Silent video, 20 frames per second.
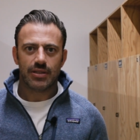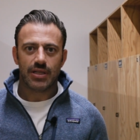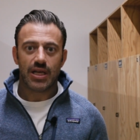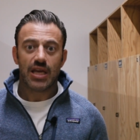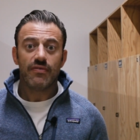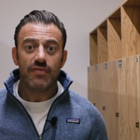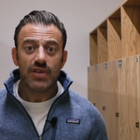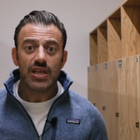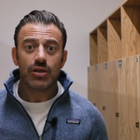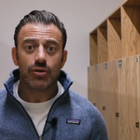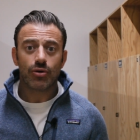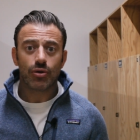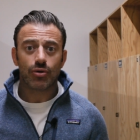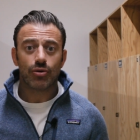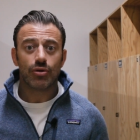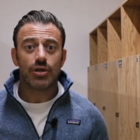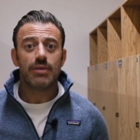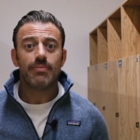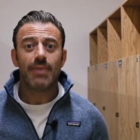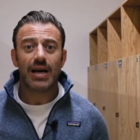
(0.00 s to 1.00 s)
e vincono,
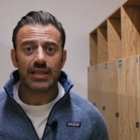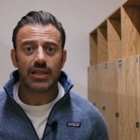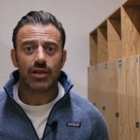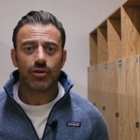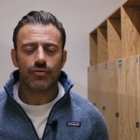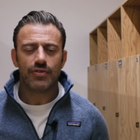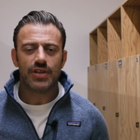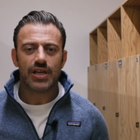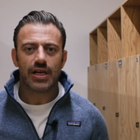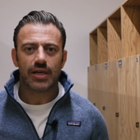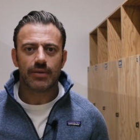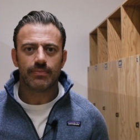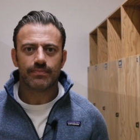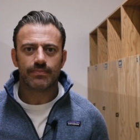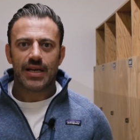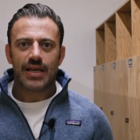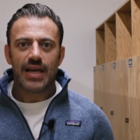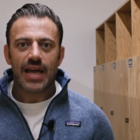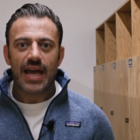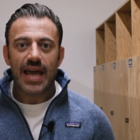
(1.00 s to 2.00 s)
li mandano via.
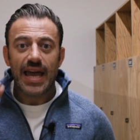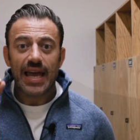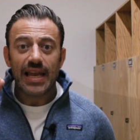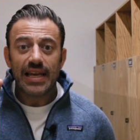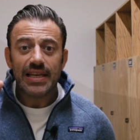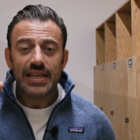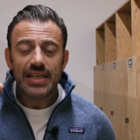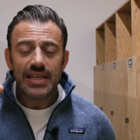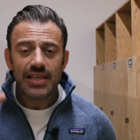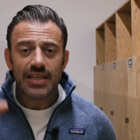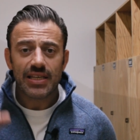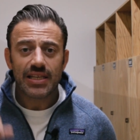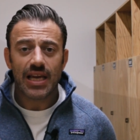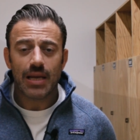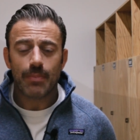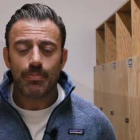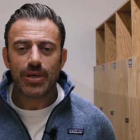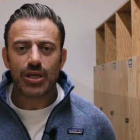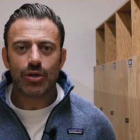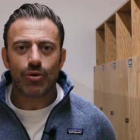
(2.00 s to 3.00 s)
È lì che il
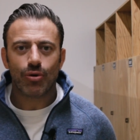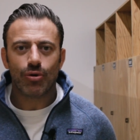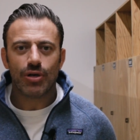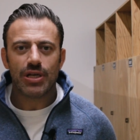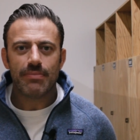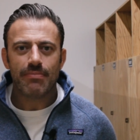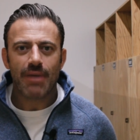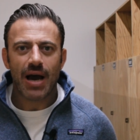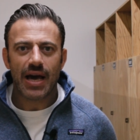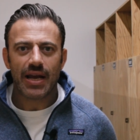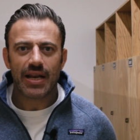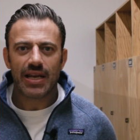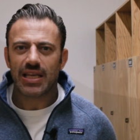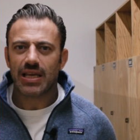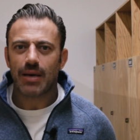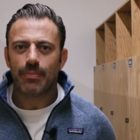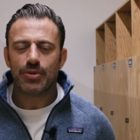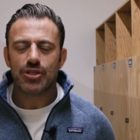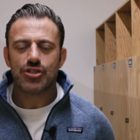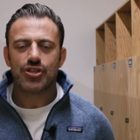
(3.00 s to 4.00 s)
piccolo Limari
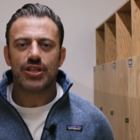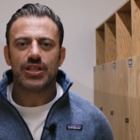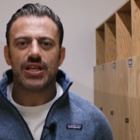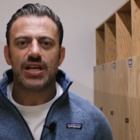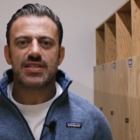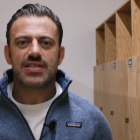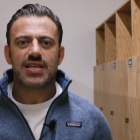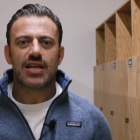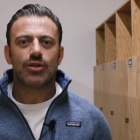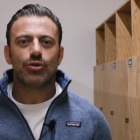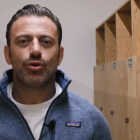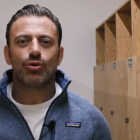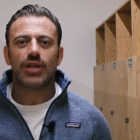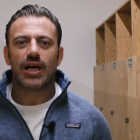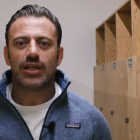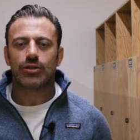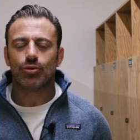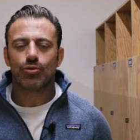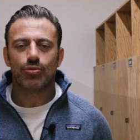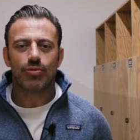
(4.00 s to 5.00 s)
capisce di essere
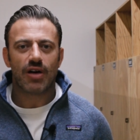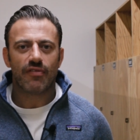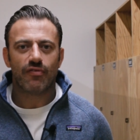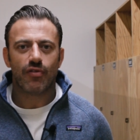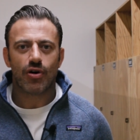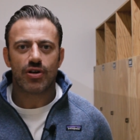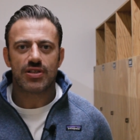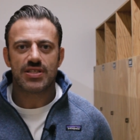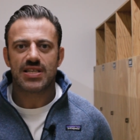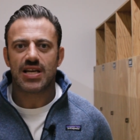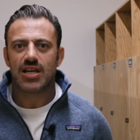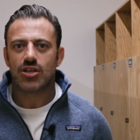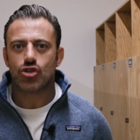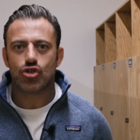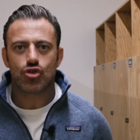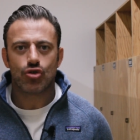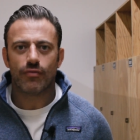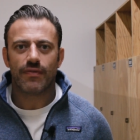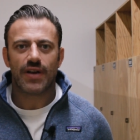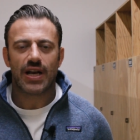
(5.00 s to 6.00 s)
dotato di una forza
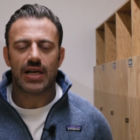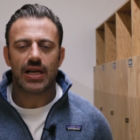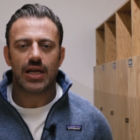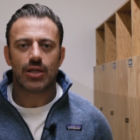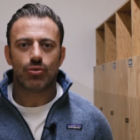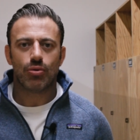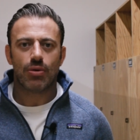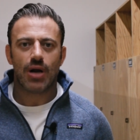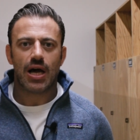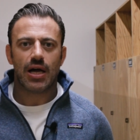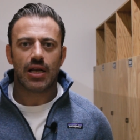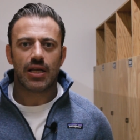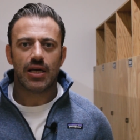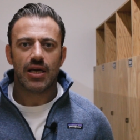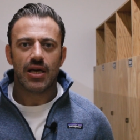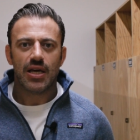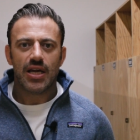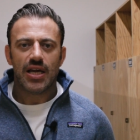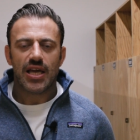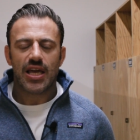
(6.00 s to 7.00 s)
sovrannaturale
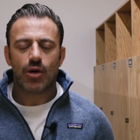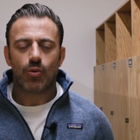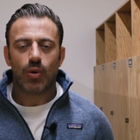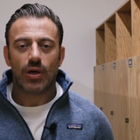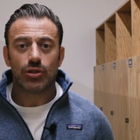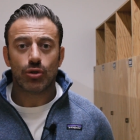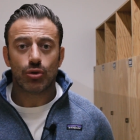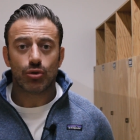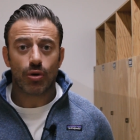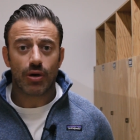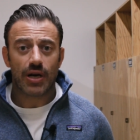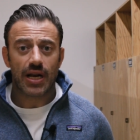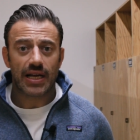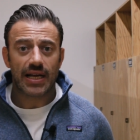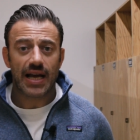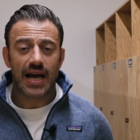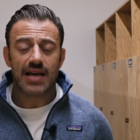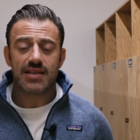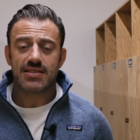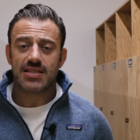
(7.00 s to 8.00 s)
e quando torna a
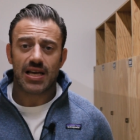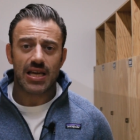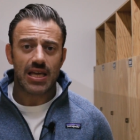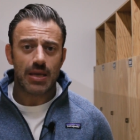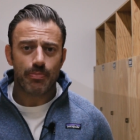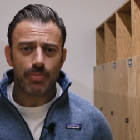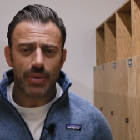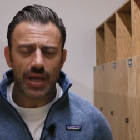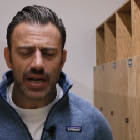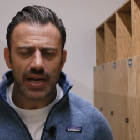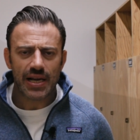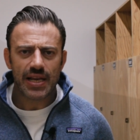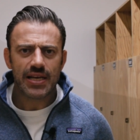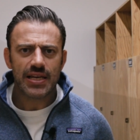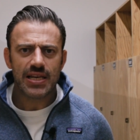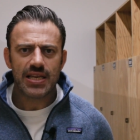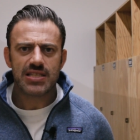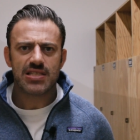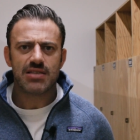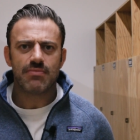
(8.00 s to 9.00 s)
casa e per
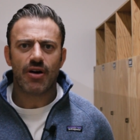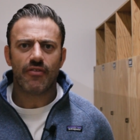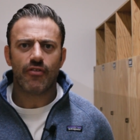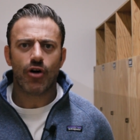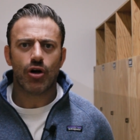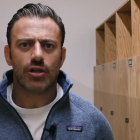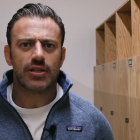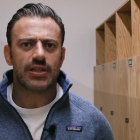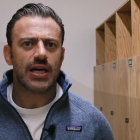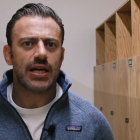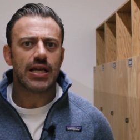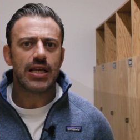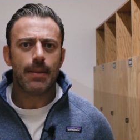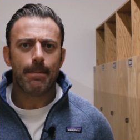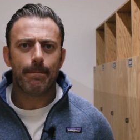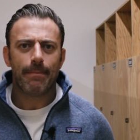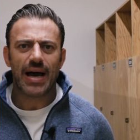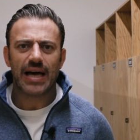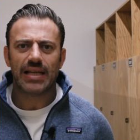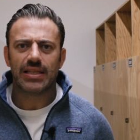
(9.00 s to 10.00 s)
l'ennesima volta il
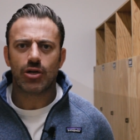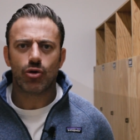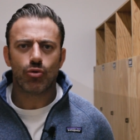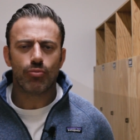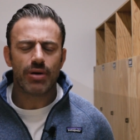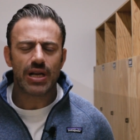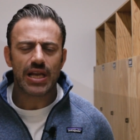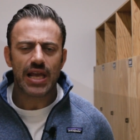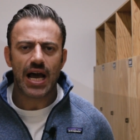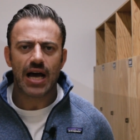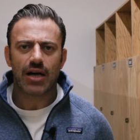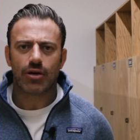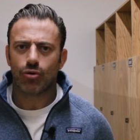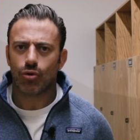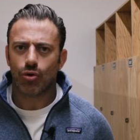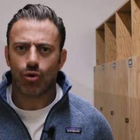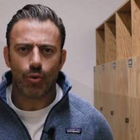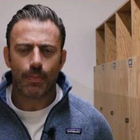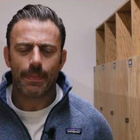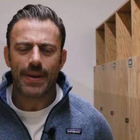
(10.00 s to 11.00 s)
padre ubriaco
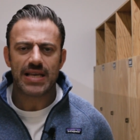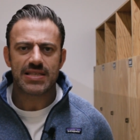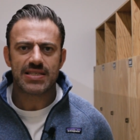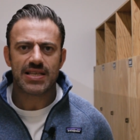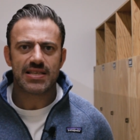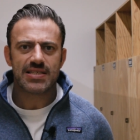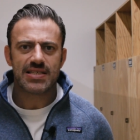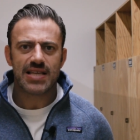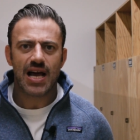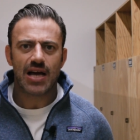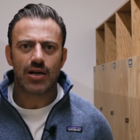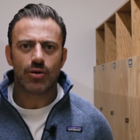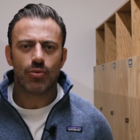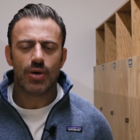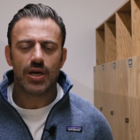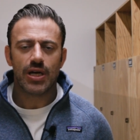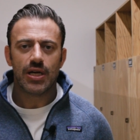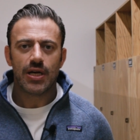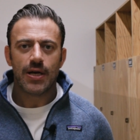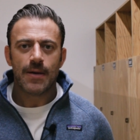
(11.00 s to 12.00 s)
lo pesta a
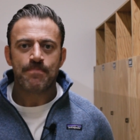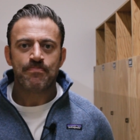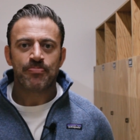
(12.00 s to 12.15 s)
sangue,